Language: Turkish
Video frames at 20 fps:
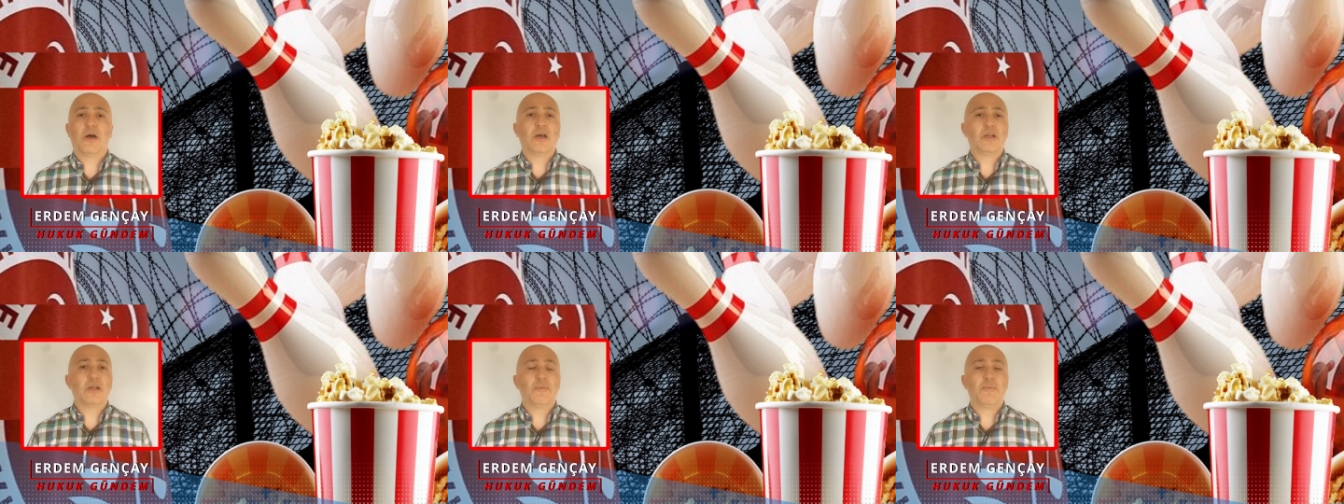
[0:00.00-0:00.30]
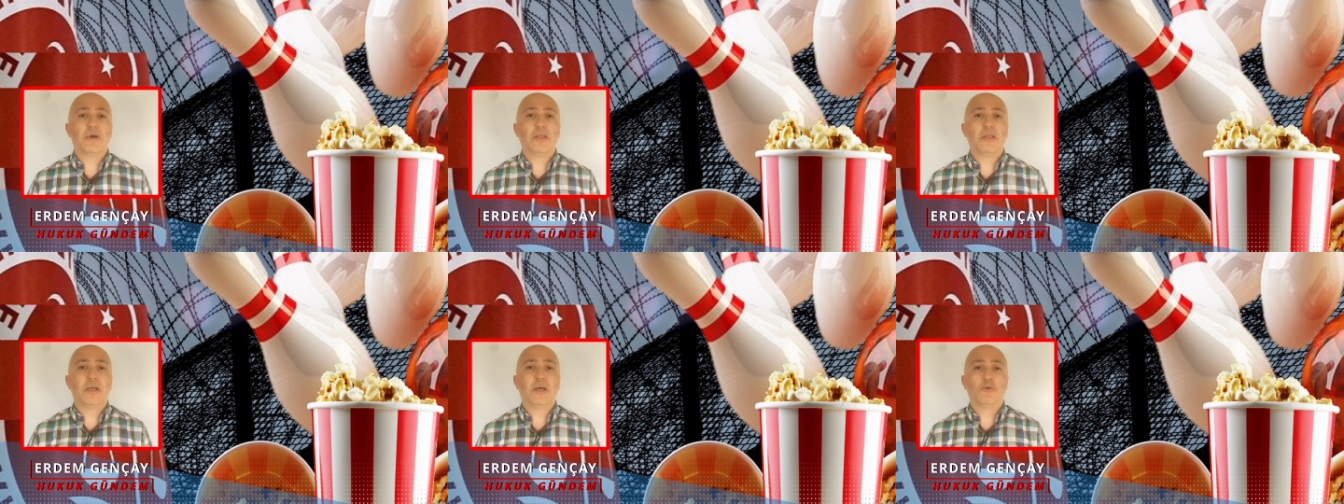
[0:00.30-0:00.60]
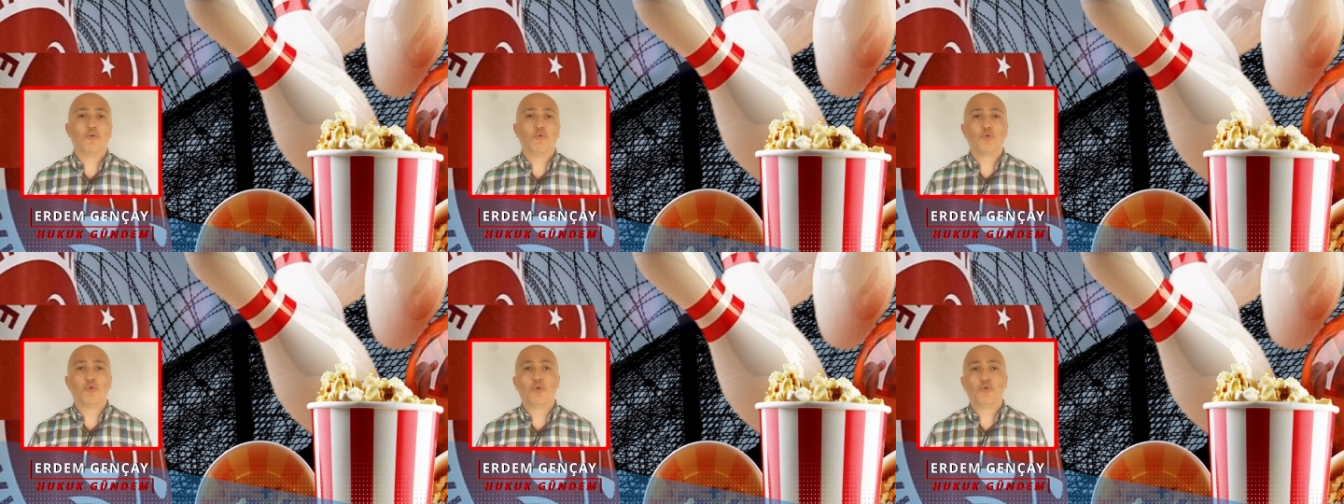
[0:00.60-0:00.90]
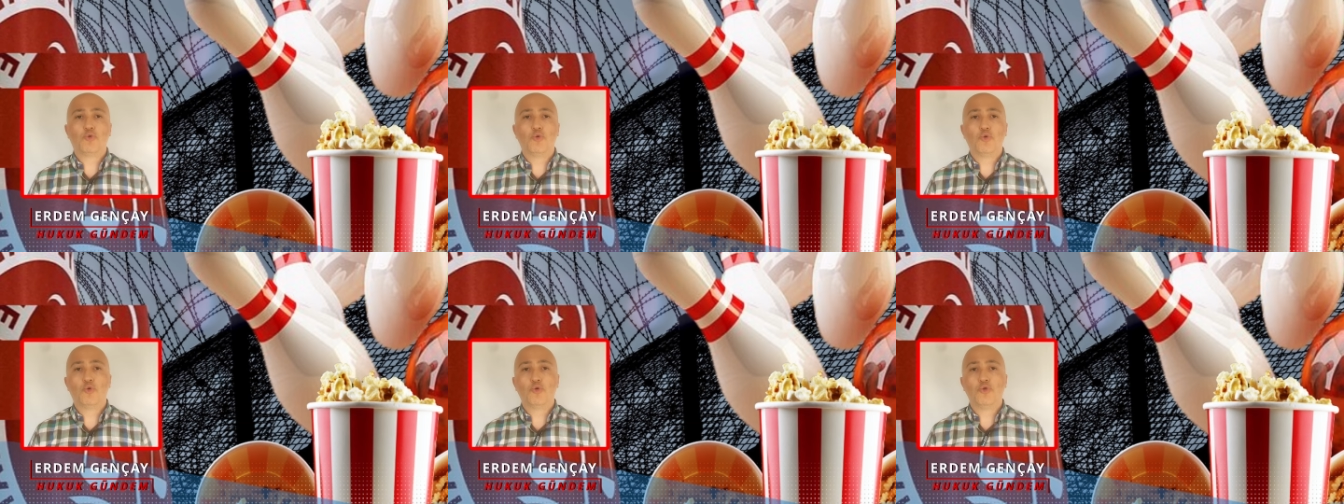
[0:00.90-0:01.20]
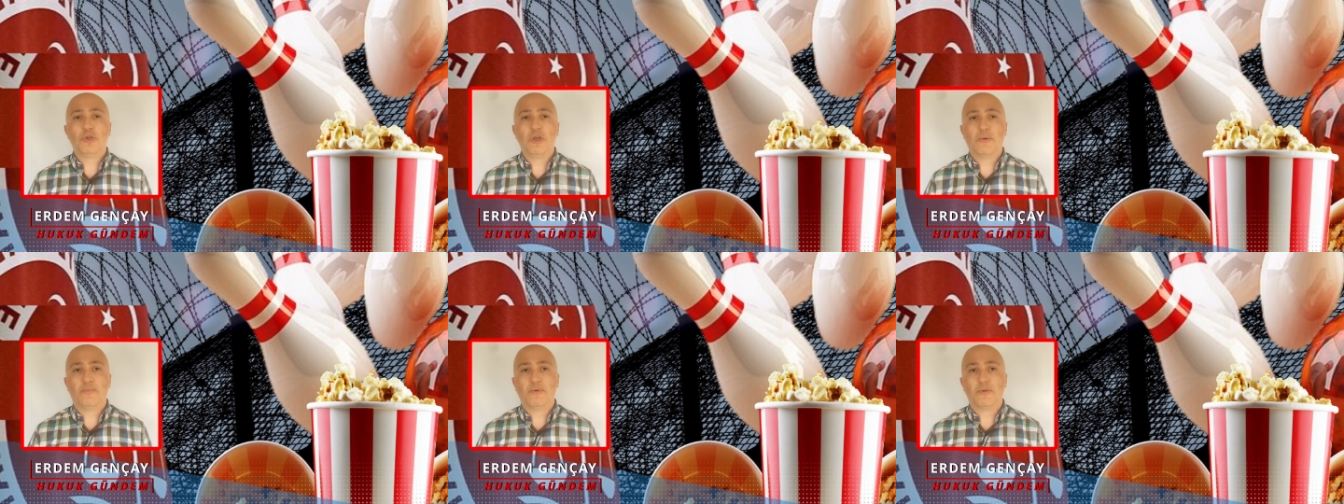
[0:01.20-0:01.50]
aramalar hukuk
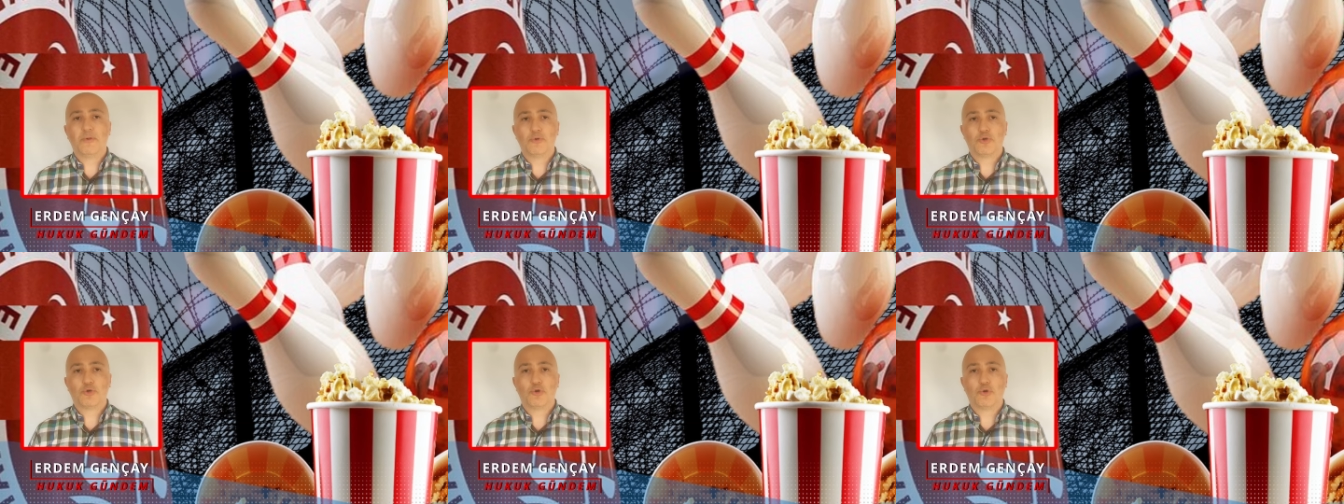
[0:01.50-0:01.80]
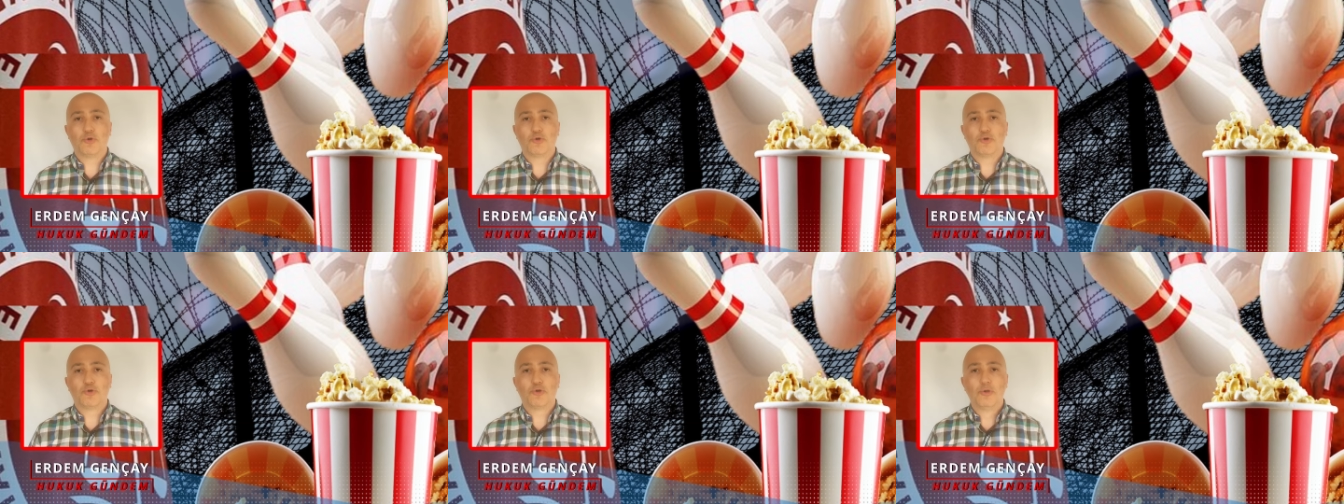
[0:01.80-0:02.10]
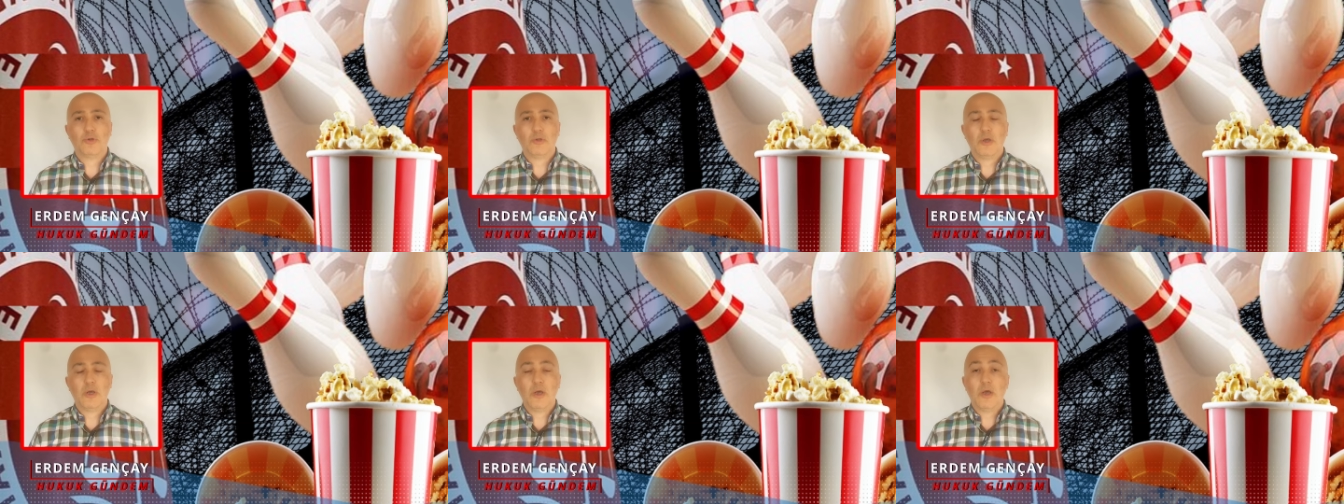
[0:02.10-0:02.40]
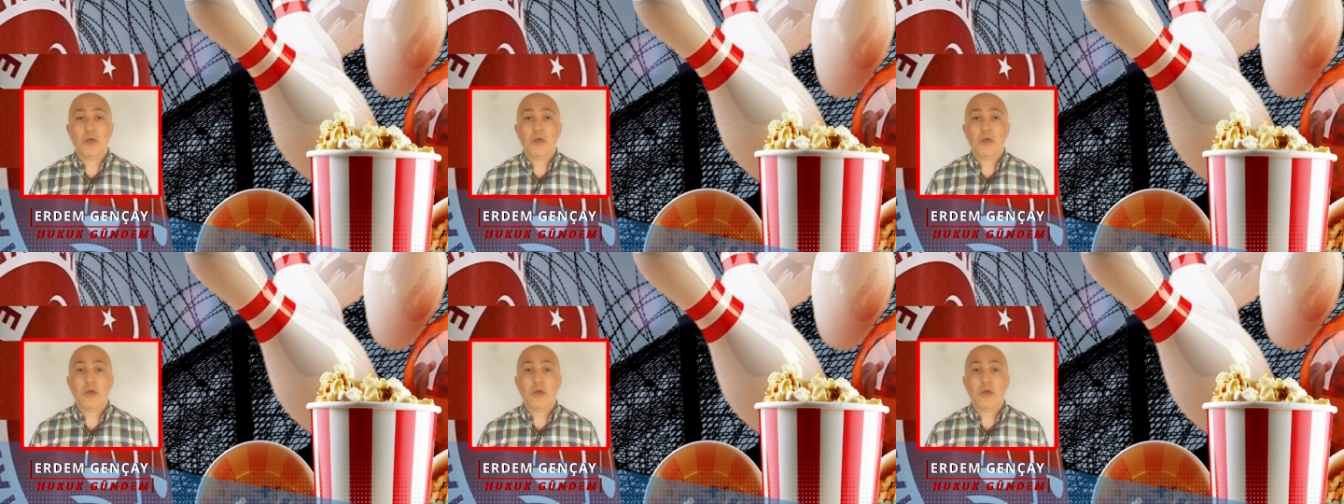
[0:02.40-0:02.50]
uygun yapılmış olsun.